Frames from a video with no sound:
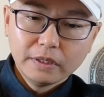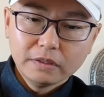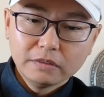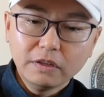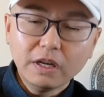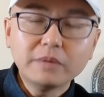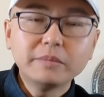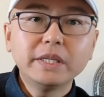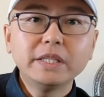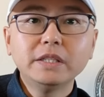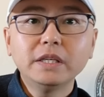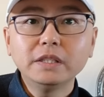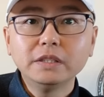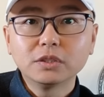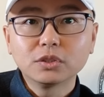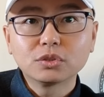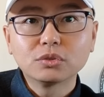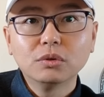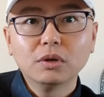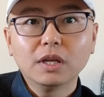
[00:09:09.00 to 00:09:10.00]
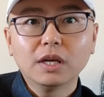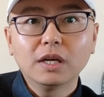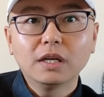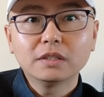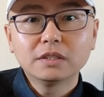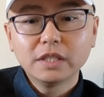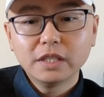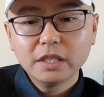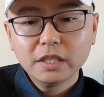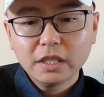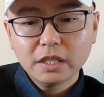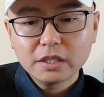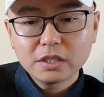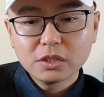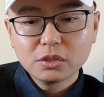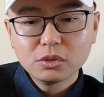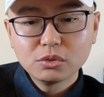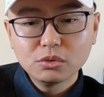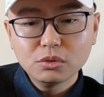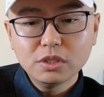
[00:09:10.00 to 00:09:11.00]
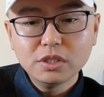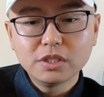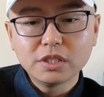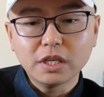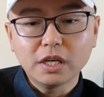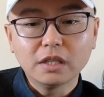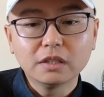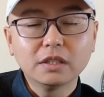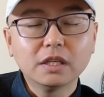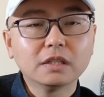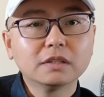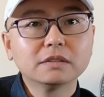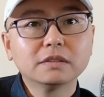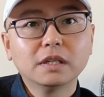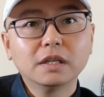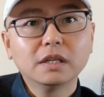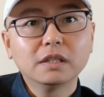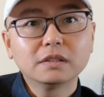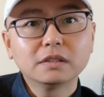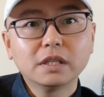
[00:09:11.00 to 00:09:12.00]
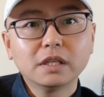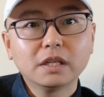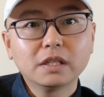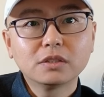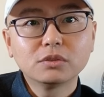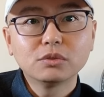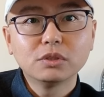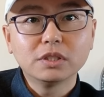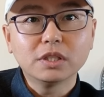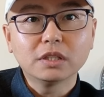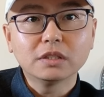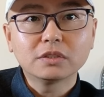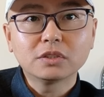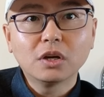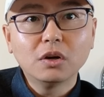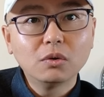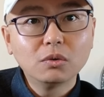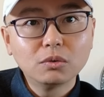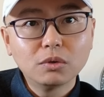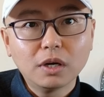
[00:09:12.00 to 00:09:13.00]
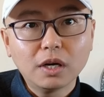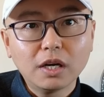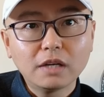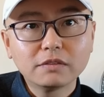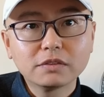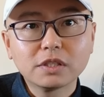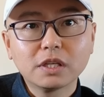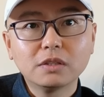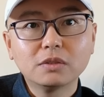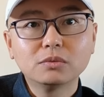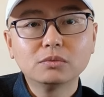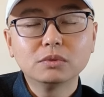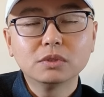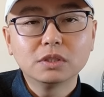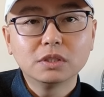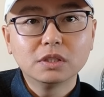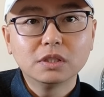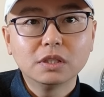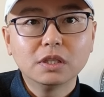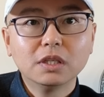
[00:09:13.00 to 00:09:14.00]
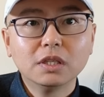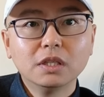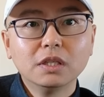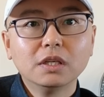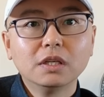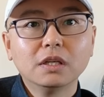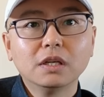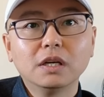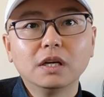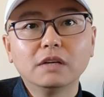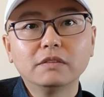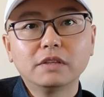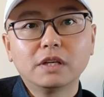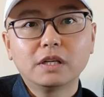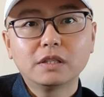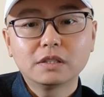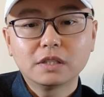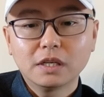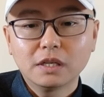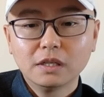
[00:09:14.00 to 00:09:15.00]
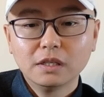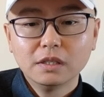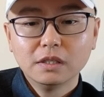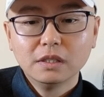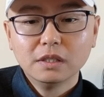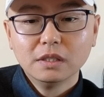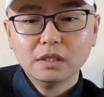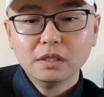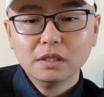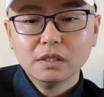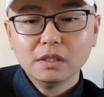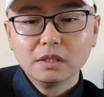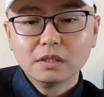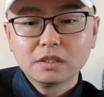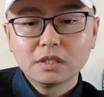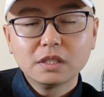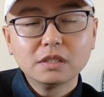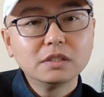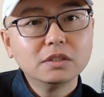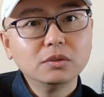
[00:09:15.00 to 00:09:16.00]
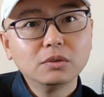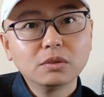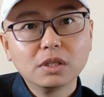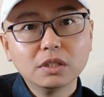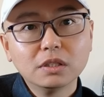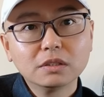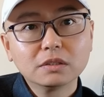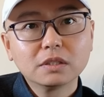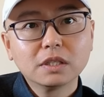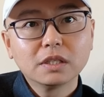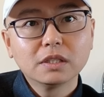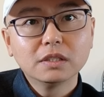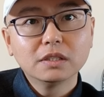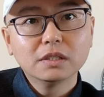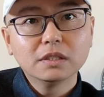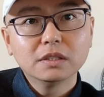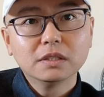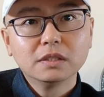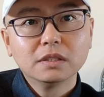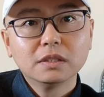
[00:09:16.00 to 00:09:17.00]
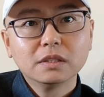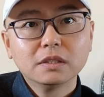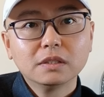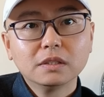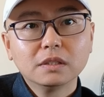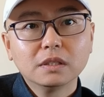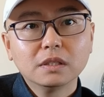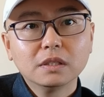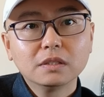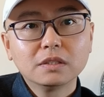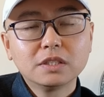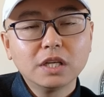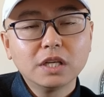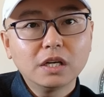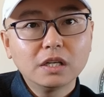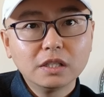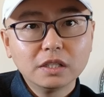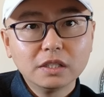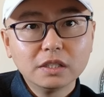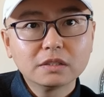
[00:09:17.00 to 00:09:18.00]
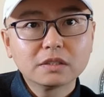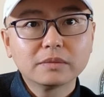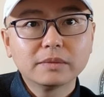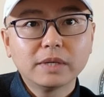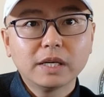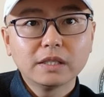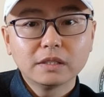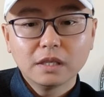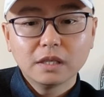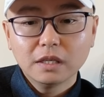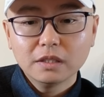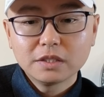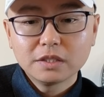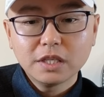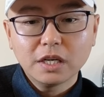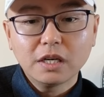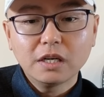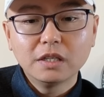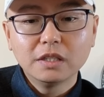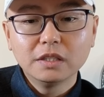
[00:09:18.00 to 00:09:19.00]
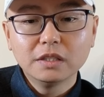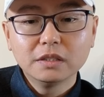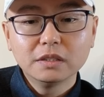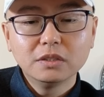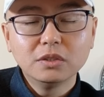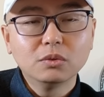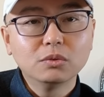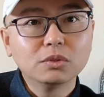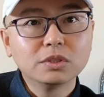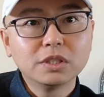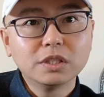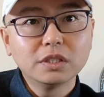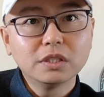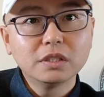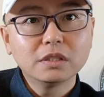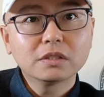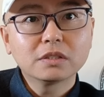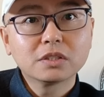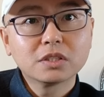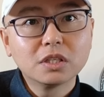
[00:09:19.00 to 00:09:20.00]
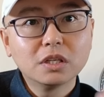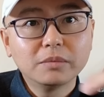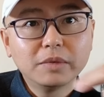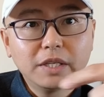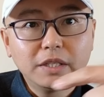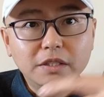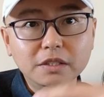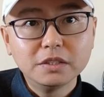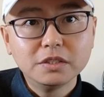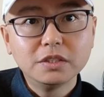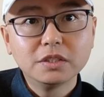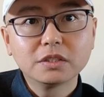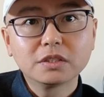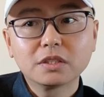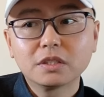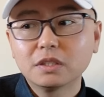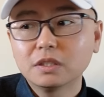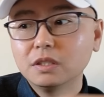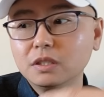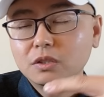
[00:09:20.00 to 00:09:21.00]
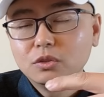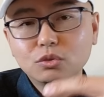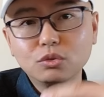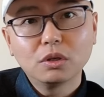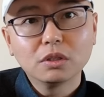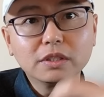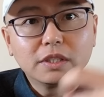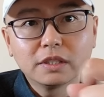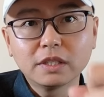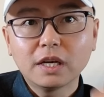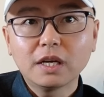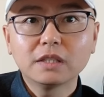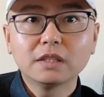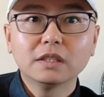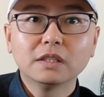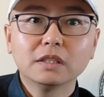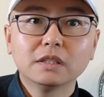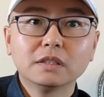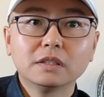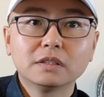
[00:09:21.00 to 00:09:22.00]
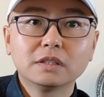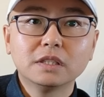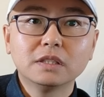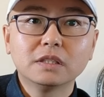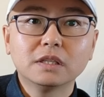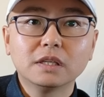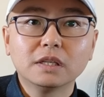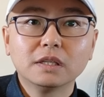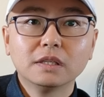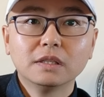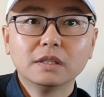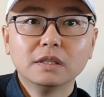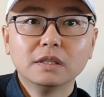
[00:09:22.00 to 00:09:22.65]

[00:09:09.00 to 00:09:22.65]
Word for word: 外媒也已经说了啊，这应该是最强的啊，这应该是最强的，超过 F 三十五和啊 F 二十二， 甚至有可能这个啊歼二零是吧？啊歼二零有些设备已经是。 装在他的身上了，